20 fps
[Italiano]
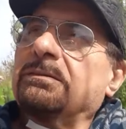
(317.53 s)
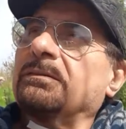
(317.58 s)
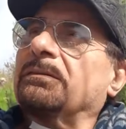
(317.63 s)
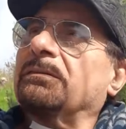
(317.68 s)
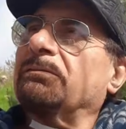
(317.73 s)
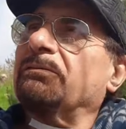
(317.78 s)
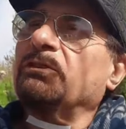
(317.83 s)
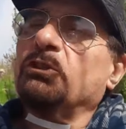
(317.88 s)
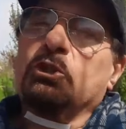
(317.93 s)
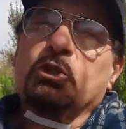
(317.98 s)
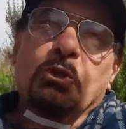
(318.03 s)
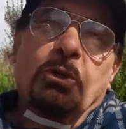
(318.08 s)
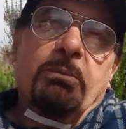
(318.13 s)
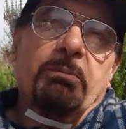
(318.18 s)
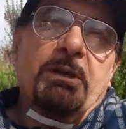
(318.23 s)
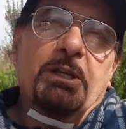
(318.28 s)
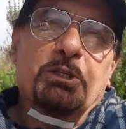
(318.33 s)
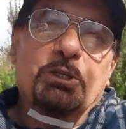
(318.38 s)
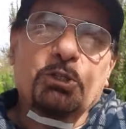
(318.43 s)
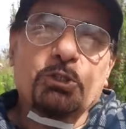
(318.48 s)
vicino a
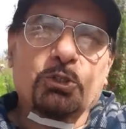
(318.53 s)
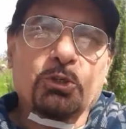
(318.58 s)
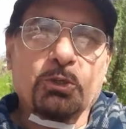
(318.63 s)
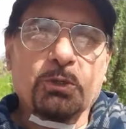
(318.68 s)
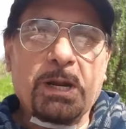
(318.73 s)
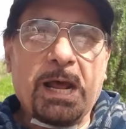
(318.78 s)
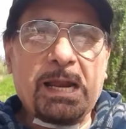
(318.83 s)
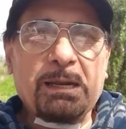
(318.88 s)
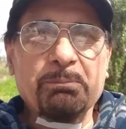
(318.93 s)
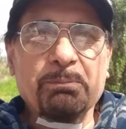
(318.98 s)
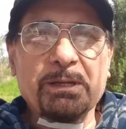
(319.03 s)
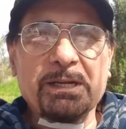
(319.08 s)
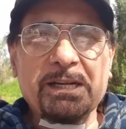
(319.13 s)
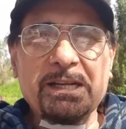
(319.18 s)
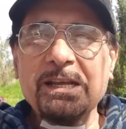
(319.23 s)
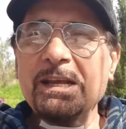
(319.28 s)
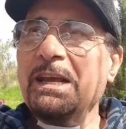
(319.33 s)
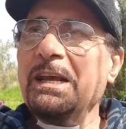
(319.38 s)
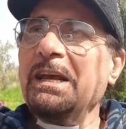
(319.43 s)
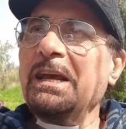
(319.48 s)
me ci sono alberi
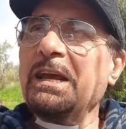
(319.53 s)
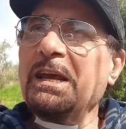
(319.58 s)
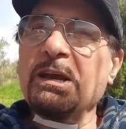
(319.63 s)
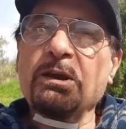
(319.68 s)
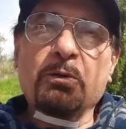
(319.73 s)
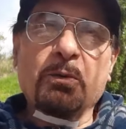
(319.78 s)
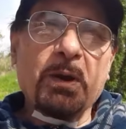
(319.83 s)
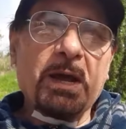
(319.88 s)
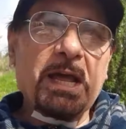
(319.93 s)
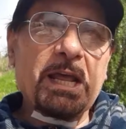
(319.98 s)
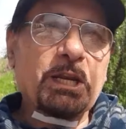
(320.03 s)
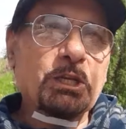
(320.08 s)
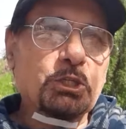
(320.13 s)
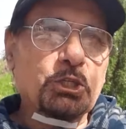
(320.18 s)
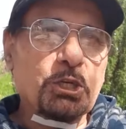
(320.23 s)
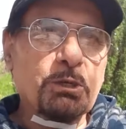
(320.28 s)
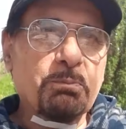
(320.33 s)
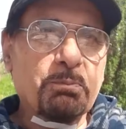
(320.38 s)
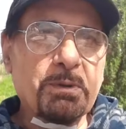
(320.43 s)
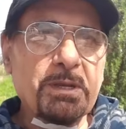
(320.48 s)
e
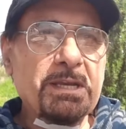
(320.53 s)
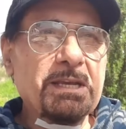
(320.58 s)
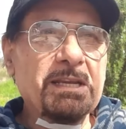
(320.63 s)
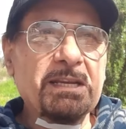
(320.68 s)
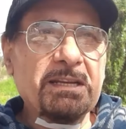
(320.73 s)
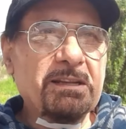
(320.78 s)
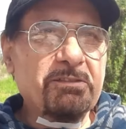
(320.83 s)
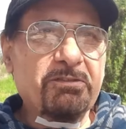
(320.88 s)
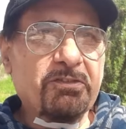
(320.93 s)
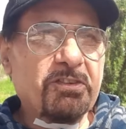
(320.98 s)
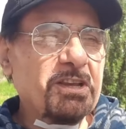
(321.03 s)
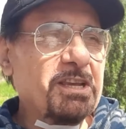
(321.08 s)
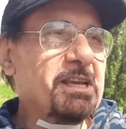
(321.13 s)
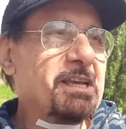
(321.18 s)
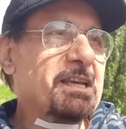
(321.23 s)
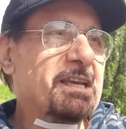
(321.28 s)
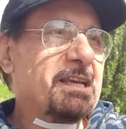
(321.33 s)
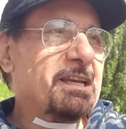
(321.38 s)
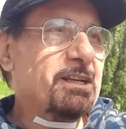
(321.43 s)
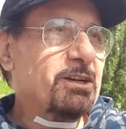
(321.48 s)
querce, pini,
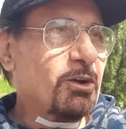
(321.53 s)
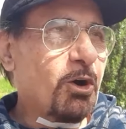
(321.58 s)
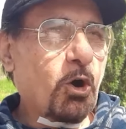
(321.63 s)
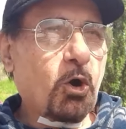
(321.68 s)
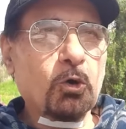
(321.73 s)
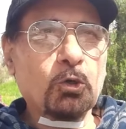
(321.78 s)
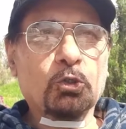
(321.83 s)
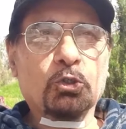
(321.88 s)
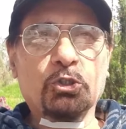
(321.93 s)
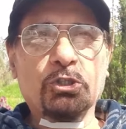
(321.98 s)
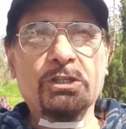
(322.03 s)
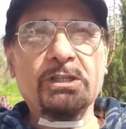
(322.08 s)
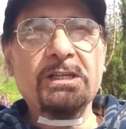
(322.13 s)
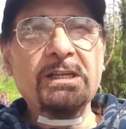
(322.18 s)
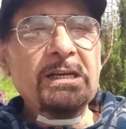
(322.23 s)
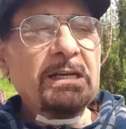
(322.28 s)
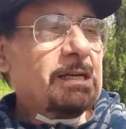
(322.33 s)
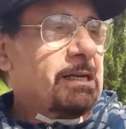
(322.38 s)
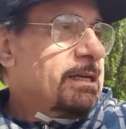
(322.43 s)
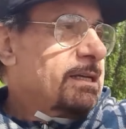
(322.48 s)
fichi, noci,
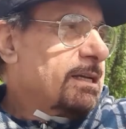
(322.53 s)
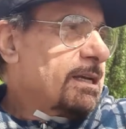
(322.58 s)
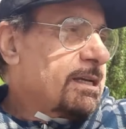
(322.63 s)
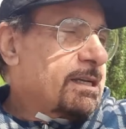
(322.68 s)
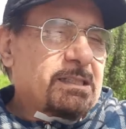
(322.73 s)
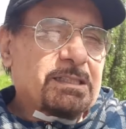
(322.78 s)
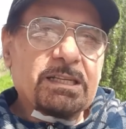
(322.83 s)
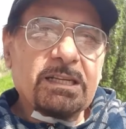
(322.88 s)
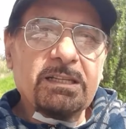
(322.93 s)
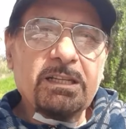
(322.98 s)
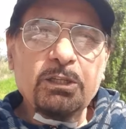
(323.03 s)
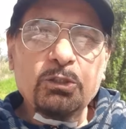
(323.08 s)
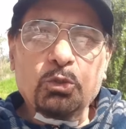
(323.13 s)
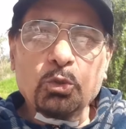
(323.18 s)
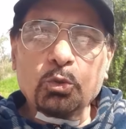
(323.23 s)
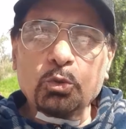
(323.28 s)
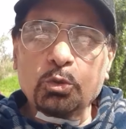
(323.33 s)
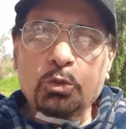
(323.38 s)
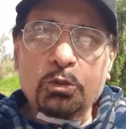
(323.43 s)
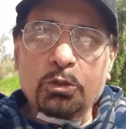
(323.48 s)
eh, c'è di
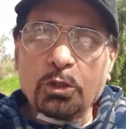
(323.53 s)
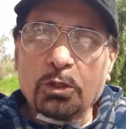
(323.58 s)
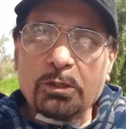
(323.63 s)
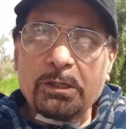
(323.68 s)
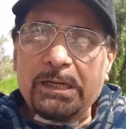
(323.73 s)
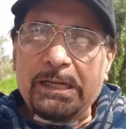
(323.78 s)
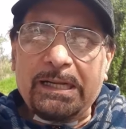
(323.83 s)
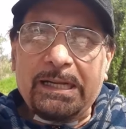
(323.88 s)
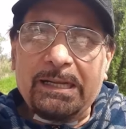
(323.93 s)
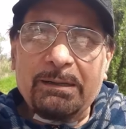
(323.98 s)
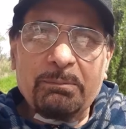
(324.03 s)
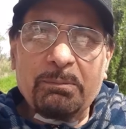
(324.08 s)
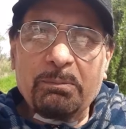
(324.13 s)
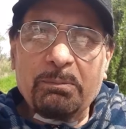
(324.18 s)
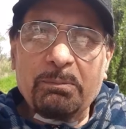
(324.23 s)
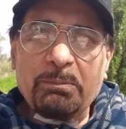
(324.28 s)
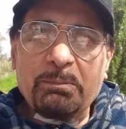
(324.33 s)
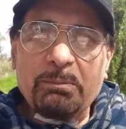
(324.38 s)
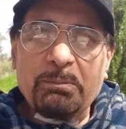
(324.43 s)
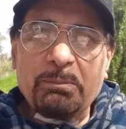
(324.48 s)
tutto. E, e
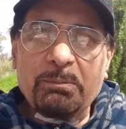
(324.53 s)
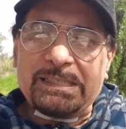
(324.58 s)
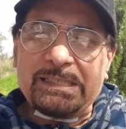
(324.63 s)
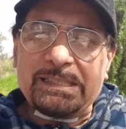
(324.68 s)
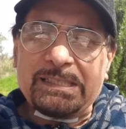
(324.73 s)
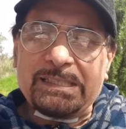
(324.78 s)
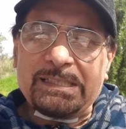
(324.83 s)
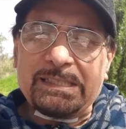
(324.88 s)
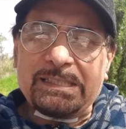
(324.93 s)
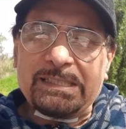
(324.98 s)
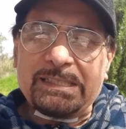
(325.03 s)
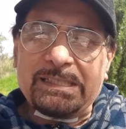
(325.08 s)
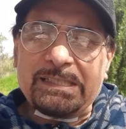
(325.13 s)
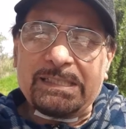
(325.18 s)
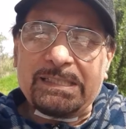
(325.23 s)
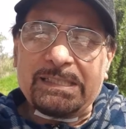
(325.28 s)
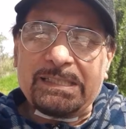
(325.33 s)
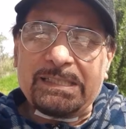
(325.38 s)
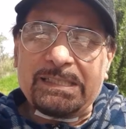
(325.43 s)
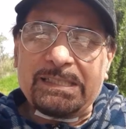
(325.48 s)
pensare che
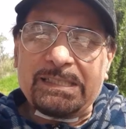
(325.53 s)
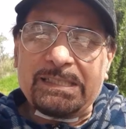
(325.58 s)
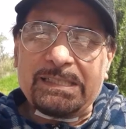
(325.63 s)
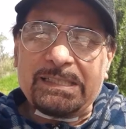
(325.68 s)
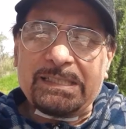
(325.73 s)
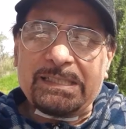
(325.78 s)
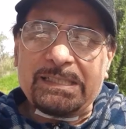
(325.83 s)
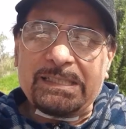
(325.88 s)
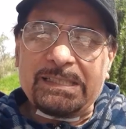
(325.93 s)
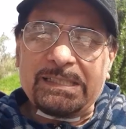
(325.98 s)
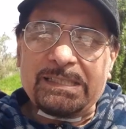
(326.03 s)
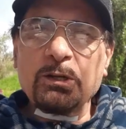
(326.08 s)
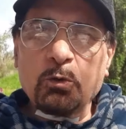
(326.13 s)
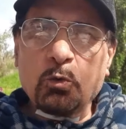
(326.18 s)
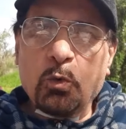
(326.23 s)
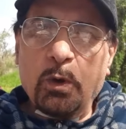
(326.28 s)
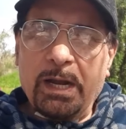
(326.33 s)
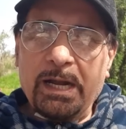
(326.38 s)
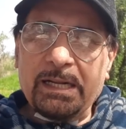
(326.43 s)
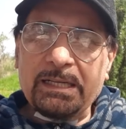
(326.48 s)
dei
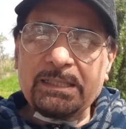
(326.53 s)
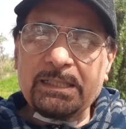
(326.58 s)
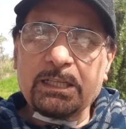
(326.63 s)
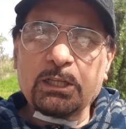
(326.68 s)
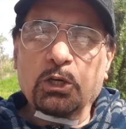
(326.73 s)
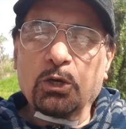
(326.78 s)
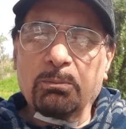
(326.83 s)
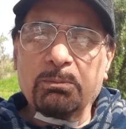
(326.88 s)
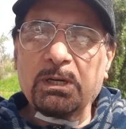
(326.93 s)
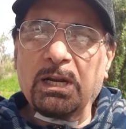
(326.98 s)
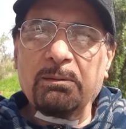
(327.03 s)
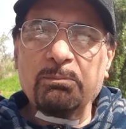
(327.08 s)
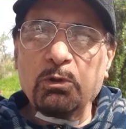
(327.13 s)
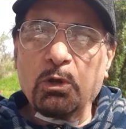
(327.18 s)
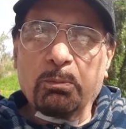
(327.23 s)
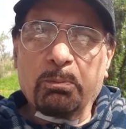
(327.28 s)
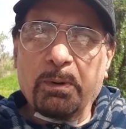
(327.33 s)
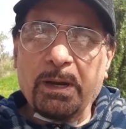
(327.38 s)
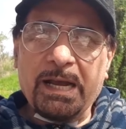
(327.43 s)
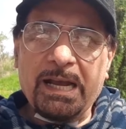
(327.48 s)
delinquenti, come nel
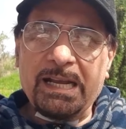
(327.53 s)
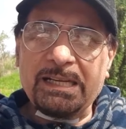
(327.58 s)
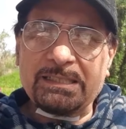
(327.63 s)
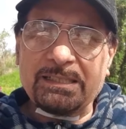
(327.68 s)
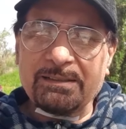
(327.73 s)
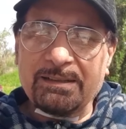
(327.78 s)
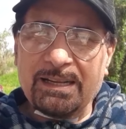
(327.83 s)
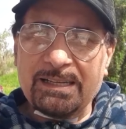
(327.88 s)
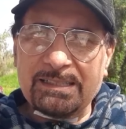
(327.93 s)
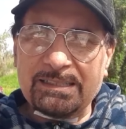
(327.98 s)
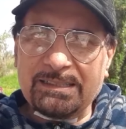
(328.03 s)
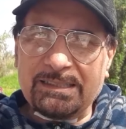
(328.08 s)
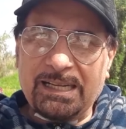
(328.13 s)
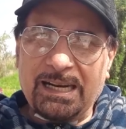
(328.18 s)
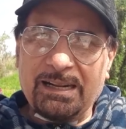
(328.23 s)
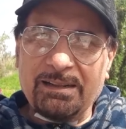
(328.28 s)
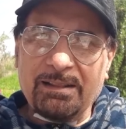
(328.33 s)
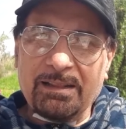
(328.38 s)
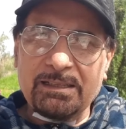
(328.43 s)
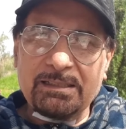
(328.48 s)
mio paese, dalla
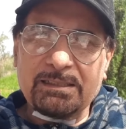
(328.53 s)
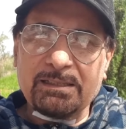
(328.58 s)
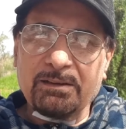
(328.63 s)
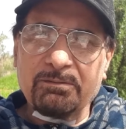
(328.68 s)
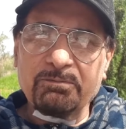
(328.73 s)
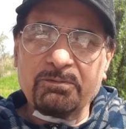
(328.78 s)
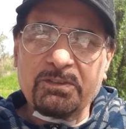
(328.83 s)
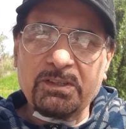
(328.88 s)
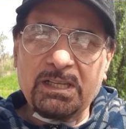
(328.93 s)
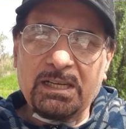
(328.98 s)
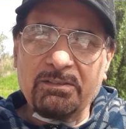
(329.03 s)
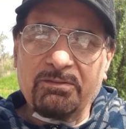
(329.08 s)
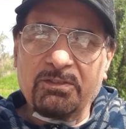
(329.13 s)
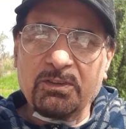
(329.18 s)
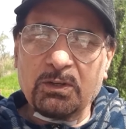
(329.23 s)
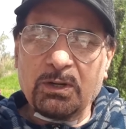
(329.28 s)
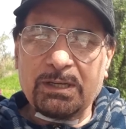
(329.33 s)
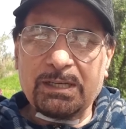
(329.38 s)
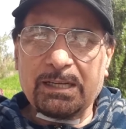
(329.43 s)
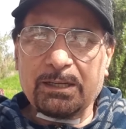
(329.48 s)
strada di San Fili
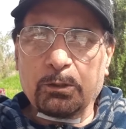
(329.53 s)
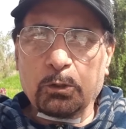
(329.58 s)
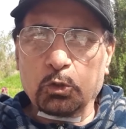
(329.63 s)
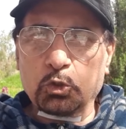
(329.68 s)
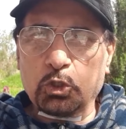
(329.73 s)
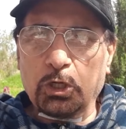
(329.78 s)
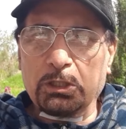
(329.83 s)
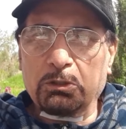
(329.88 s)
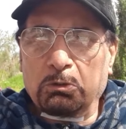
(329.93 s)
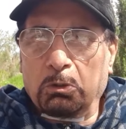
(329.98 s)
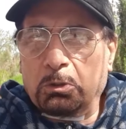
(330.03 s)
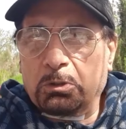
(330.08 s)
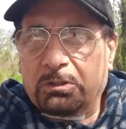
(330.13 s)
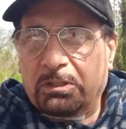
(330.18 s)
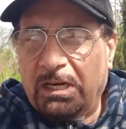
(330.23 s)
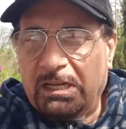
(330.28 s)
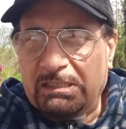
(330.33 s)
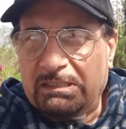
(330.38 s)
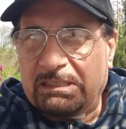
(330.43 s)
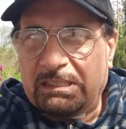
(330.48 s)
fino alla Crocetta,
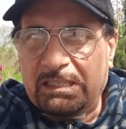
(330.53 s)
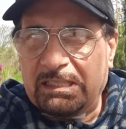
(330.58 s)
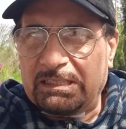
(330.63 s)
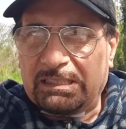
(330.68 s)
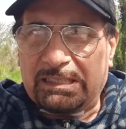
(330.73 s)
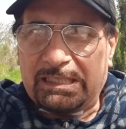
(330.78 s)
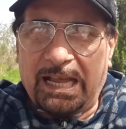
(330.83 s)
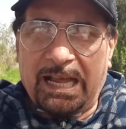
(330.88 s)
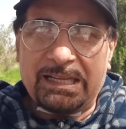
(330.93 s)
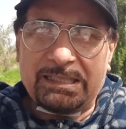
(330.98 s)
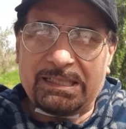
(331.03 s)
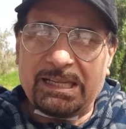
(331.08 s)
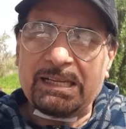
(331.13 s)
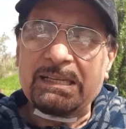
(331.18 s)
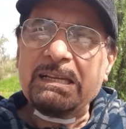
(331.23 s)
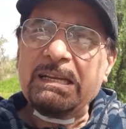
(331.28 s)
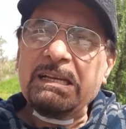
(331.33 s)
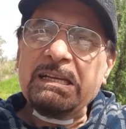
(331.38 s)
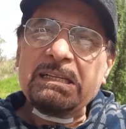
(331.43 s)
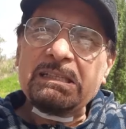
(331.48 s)
oltre ad essere stata
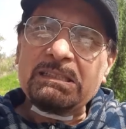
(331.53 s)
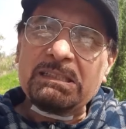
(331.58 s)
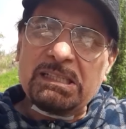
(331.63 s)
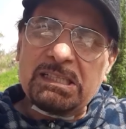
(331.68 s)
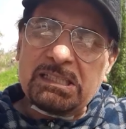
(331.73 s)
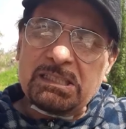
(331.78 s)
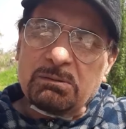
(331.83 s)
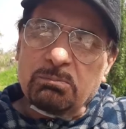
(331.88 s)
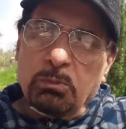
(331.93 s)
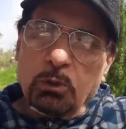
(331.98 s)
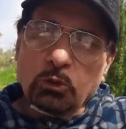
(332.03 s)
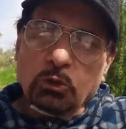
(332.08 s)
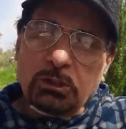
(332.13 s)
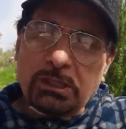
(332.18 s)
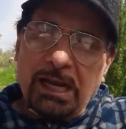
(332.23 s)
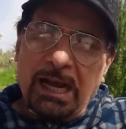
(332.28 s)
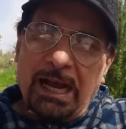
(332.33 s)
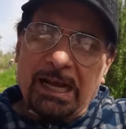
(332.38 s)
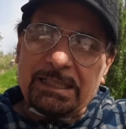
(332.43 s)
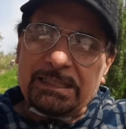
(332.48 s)

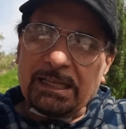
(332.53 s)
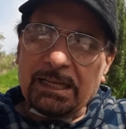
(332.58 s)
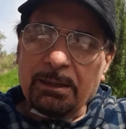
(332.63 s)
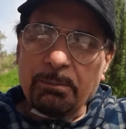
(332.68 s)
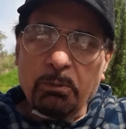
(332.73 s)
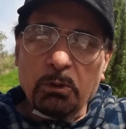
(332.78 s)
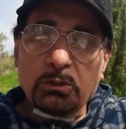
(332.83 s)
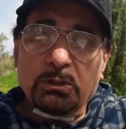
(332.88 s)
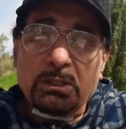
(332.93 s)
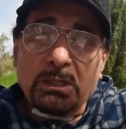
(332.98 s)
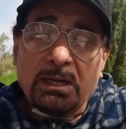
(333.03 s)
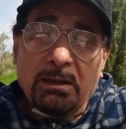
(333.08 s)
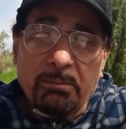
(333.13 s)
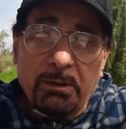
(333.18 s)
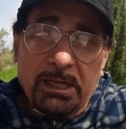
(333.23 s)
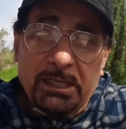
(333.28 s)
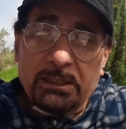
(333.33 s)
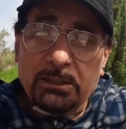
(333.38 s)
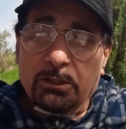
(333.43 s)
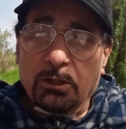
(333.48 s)
disboscata, che poi si
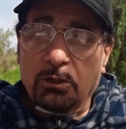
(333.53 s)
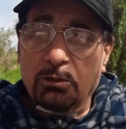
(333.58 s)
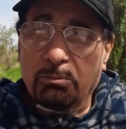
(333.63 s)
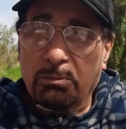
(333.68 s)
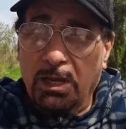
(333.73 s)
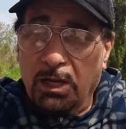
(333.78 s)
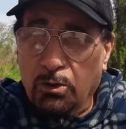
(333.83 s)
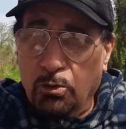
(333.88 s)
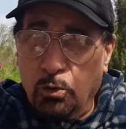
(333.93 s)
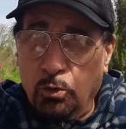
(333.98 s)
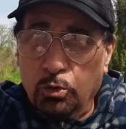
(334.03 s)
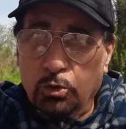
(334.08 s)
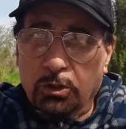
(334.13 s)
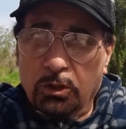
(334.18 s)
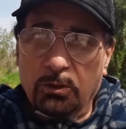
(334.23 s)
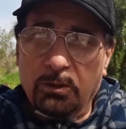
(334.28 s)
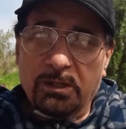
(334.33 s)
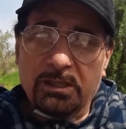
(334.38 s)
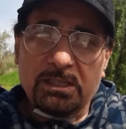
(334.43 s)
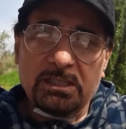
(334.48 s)
lamentano, mi
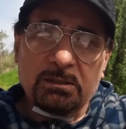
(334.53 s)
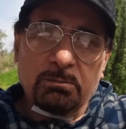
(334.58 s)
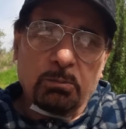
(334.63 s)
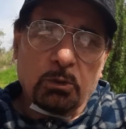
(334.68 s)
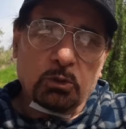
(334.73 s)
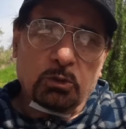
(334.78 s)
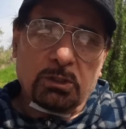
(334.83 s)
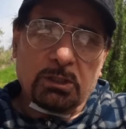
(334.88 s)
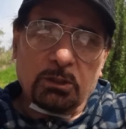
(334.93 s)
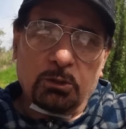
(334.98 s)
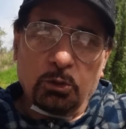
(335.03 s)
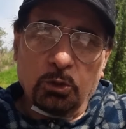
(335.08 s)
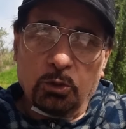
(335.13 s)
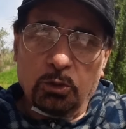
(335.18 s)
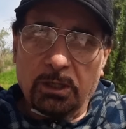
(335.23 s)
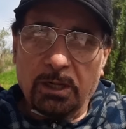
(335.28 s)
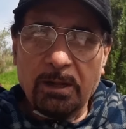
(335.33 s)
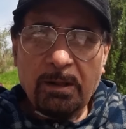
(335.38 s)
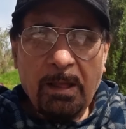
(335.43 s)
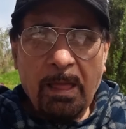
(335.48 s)
accusano i
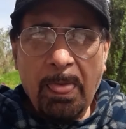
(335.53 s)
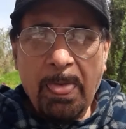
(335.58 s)
disboscatori.